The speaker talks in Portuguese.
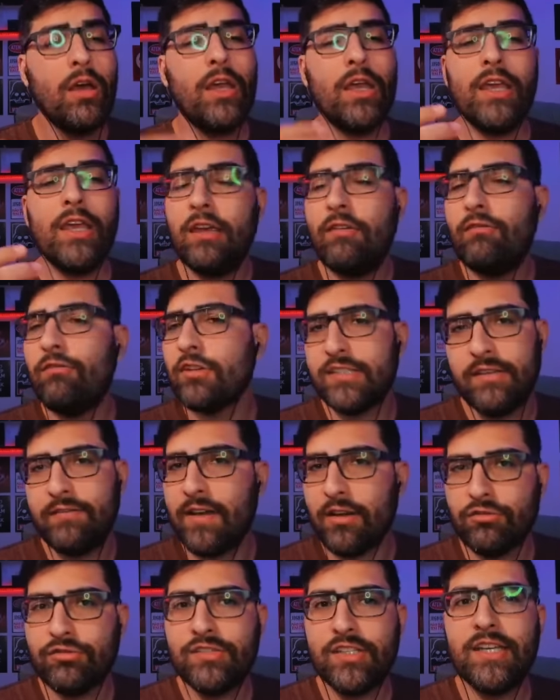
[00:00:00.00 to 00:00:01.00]
e você vai
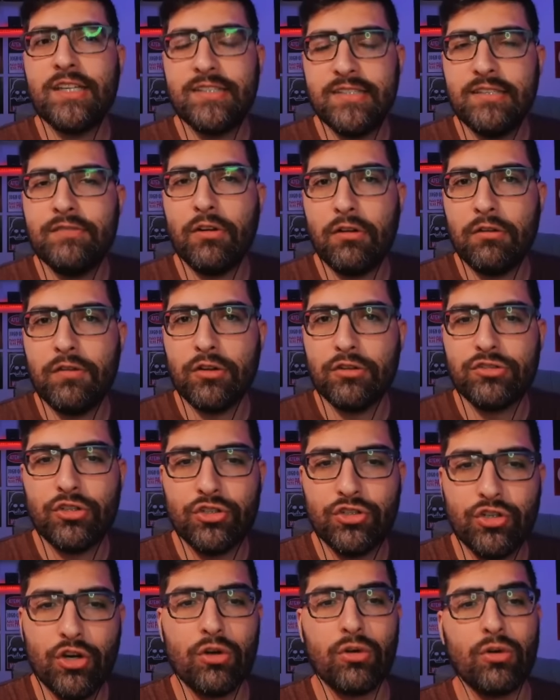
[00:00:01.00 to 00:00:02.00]
conseguir desenvolver o seu
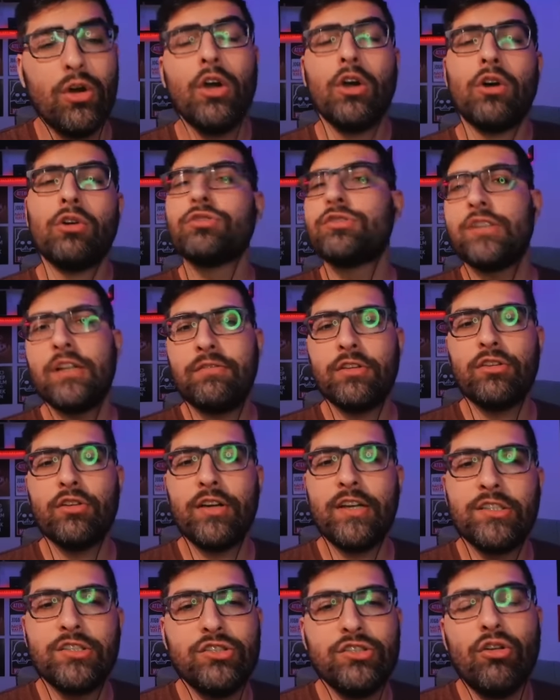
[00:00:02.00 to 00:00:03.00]
jogo. Os
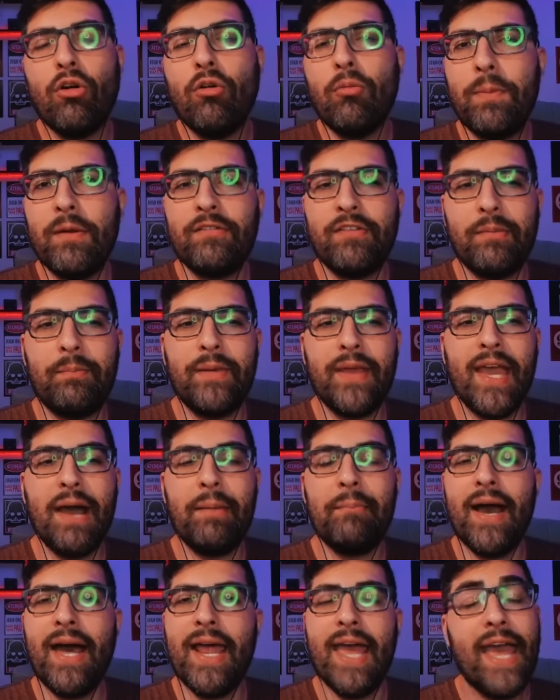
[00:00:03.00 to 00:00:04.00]
servidores não PVP
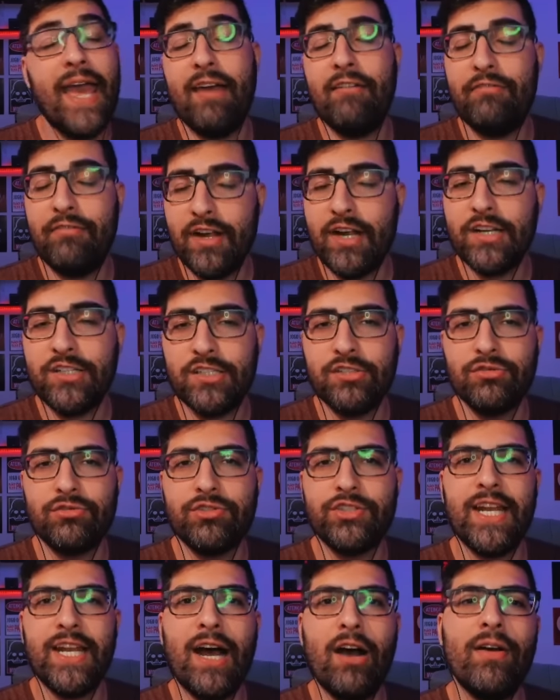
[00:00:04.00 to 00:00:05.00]
é, verdes no
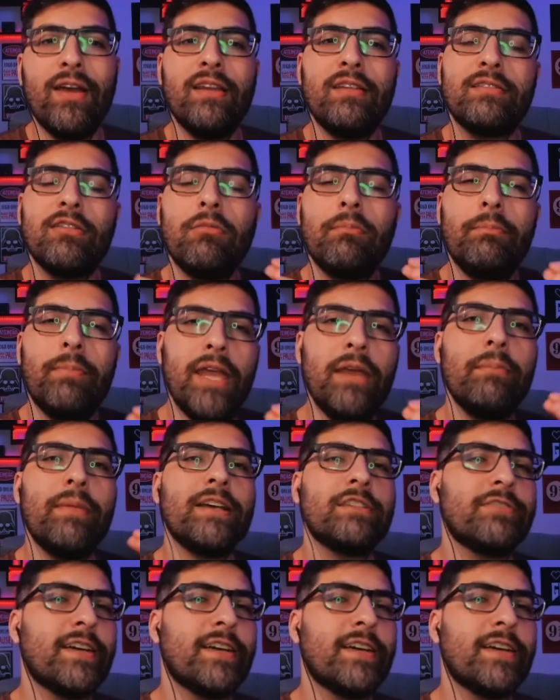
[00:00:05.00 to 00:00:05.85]
geral, eles são bem mais